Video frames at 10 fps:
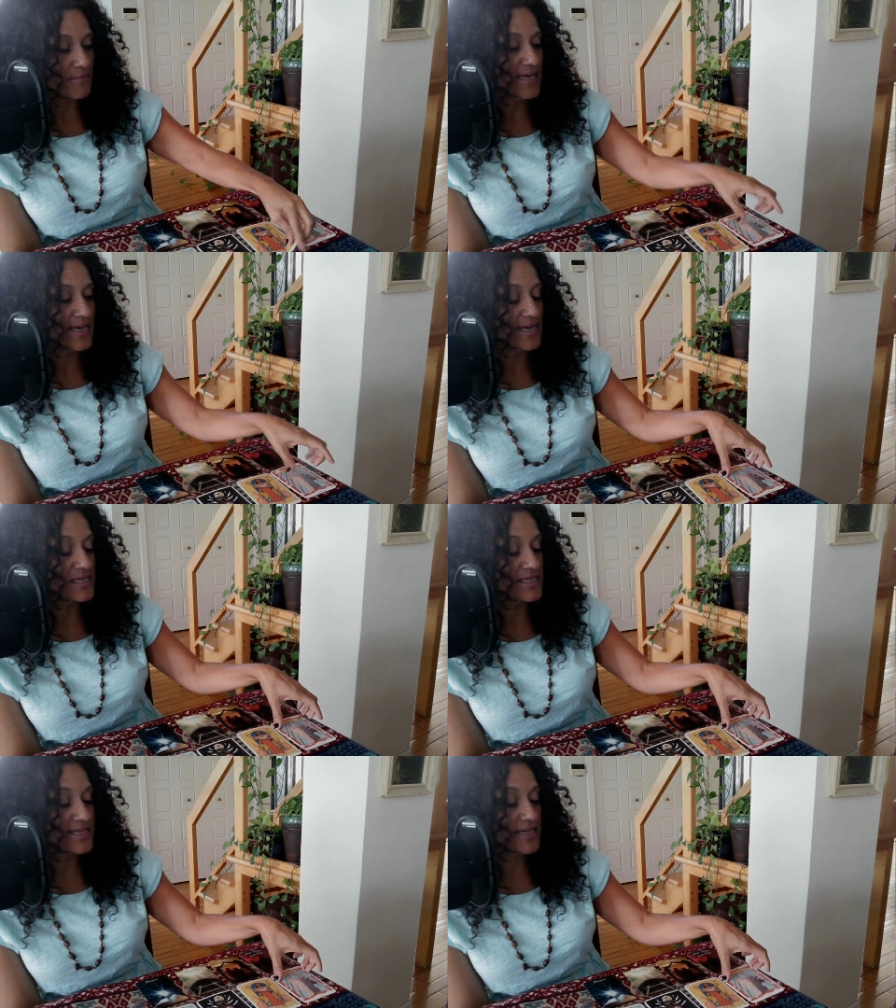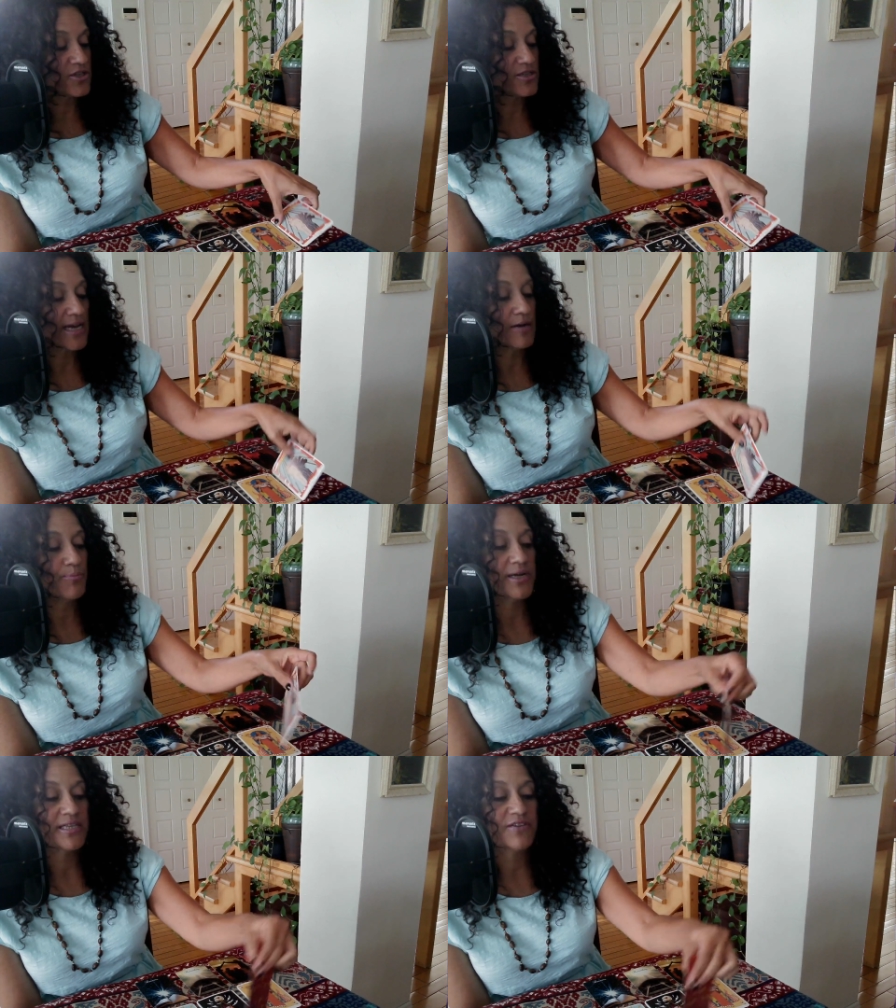et elle sait que ça n'a
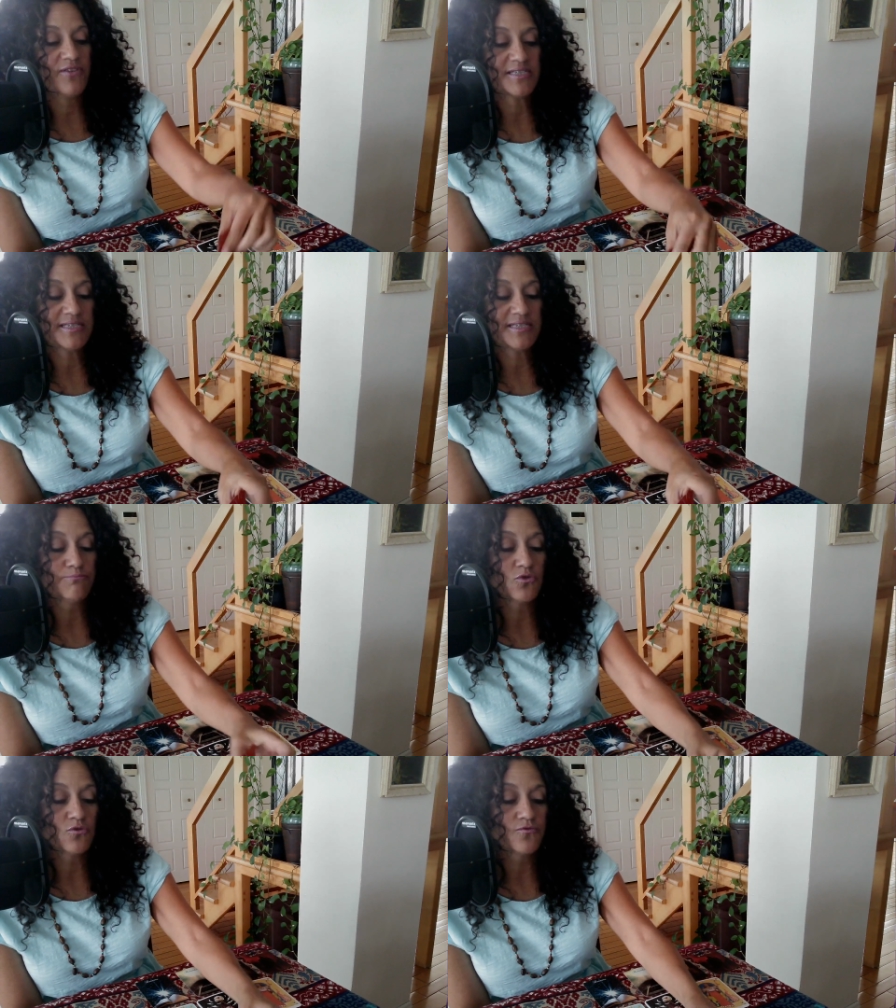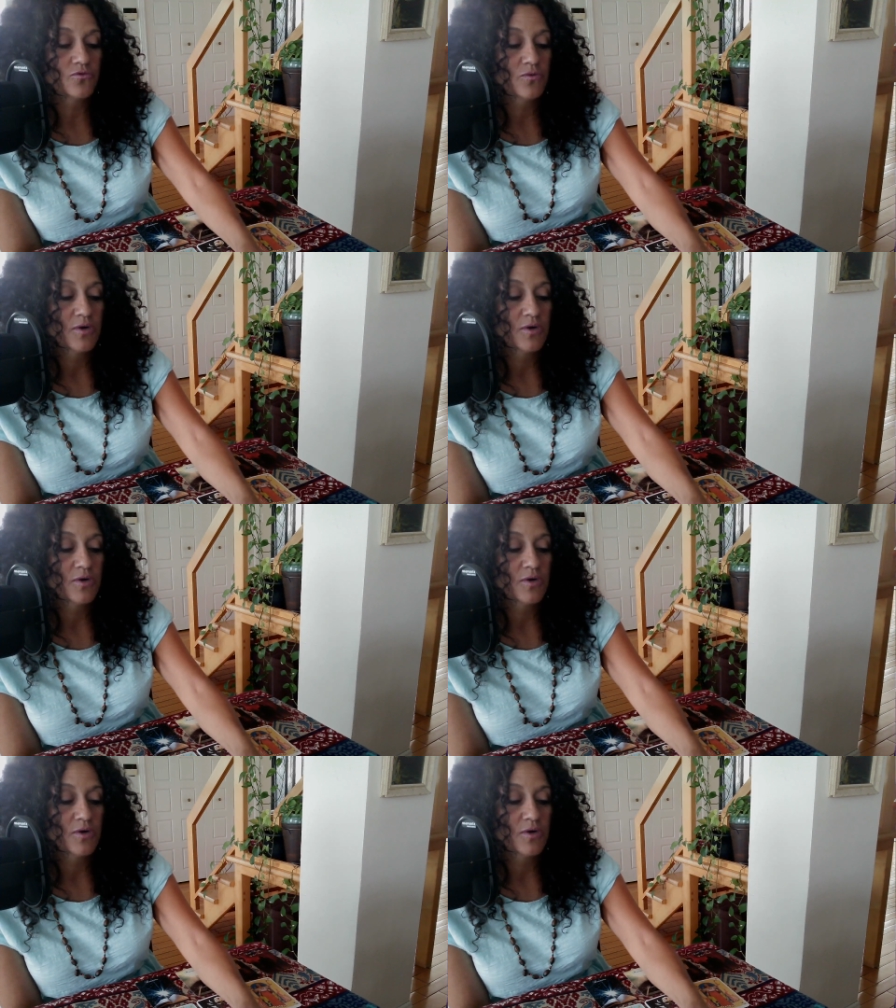pas été facile pour vous.